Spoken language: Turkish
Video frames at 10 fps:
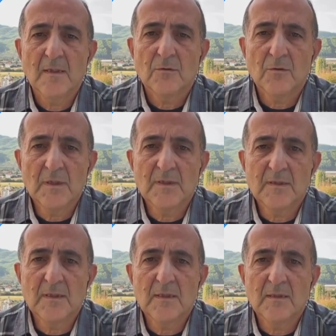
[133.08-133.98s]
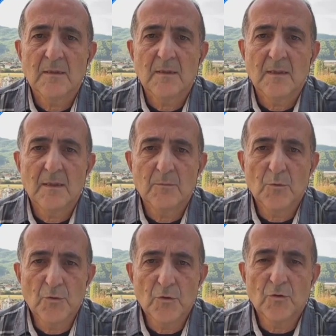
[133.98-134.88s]
Dolayısıyla e,
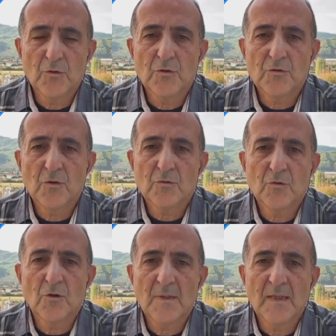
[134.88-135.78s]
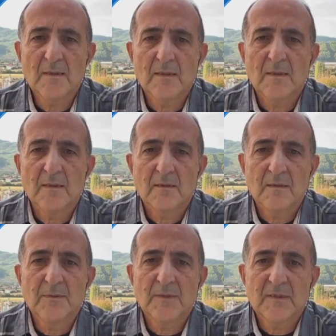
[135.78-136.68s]
bu büyüklüğü çok normal
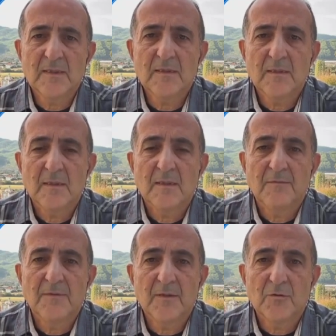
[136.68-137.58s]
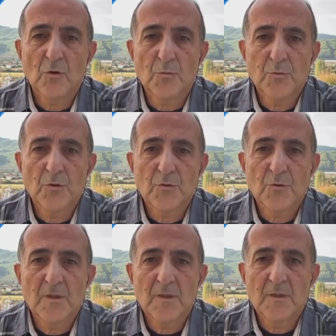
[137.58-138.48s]
tabii ki ve çok büyük
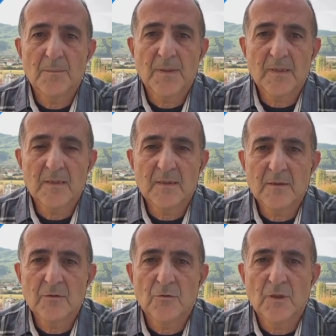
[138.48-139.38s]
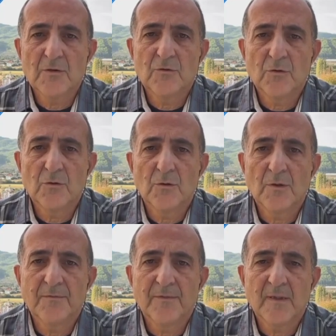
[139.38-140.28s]
e, paraları yönetiyor
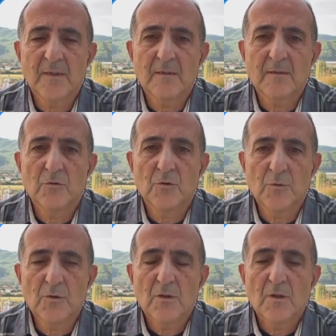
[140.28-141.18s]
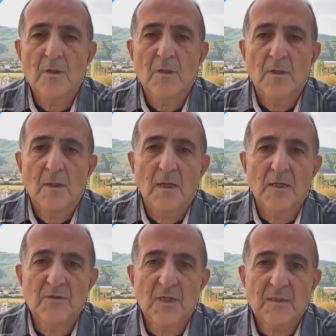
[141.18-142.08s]
UEFA kurumu.
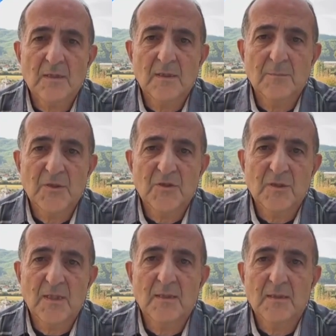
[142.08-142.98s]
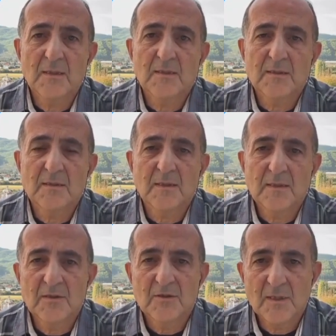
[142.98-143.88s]
Ancak e, başı da e,
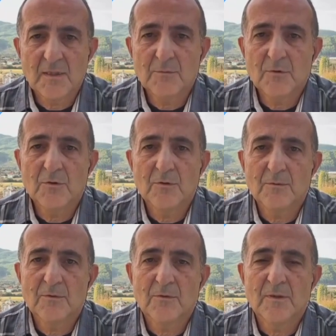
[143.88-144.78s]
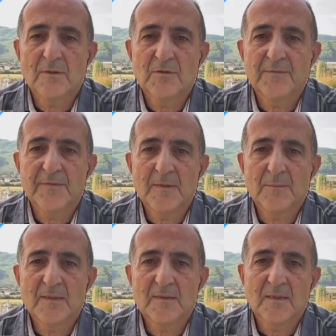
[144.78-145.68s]
sıklıkla işte bu, bu
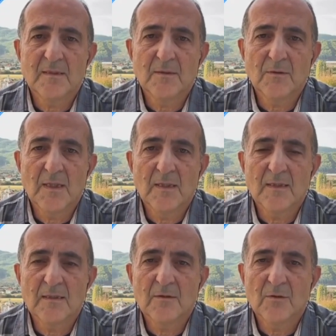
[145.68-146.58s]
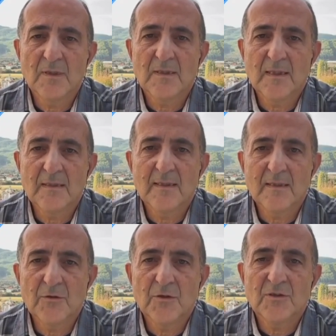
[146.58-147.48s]
Şefer'in bahsettiği olaylardan dolayı derde
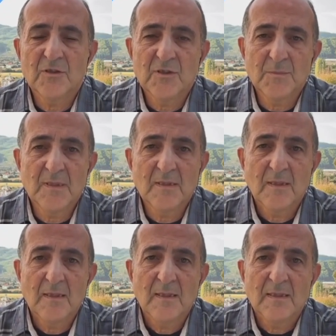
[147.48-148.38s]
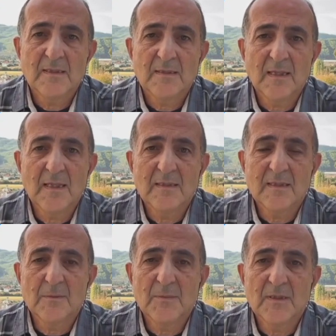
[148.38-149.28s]
giriyor. İşte şimdi İsrail
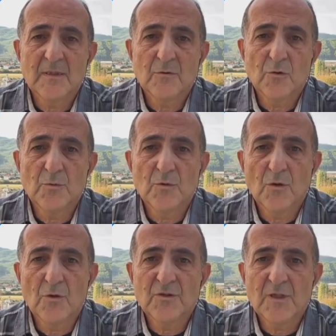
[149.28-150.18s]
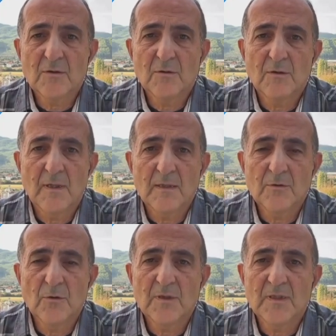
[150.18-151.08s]
takımlarının durumu ne olacak,
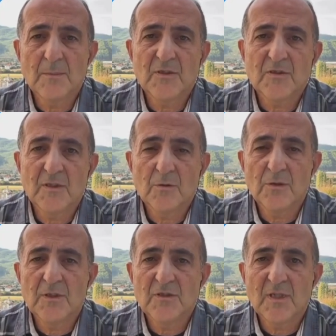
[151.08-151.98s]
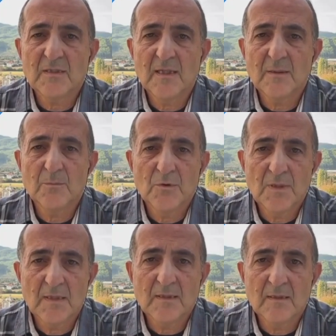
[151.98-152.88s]
hangi ülkede maçlarını oynayacaklar
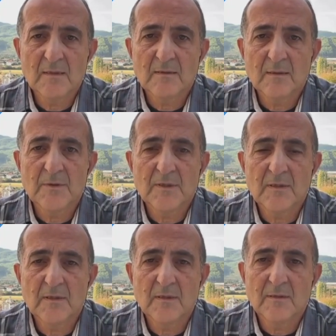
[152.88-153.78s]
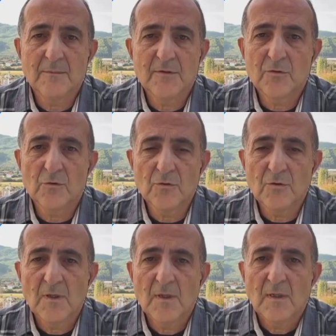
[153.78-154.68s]
bunlar da tabii ki e, bir sorun.
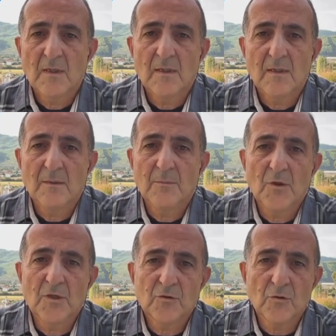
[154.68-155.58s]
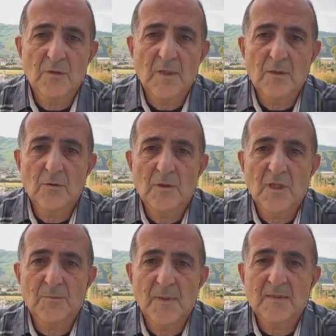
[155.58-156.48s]
E, böyle sorunlarla
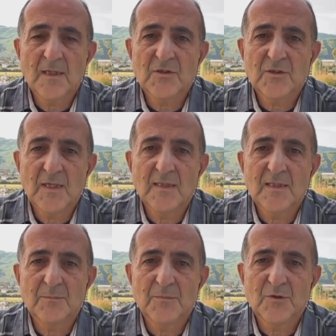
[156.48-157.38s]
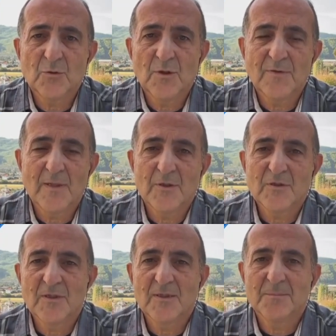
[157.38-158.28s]
uğraşmaktan şikayet etmiş UEFA
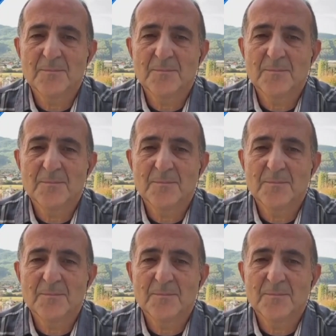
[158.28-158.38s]
Başkanı.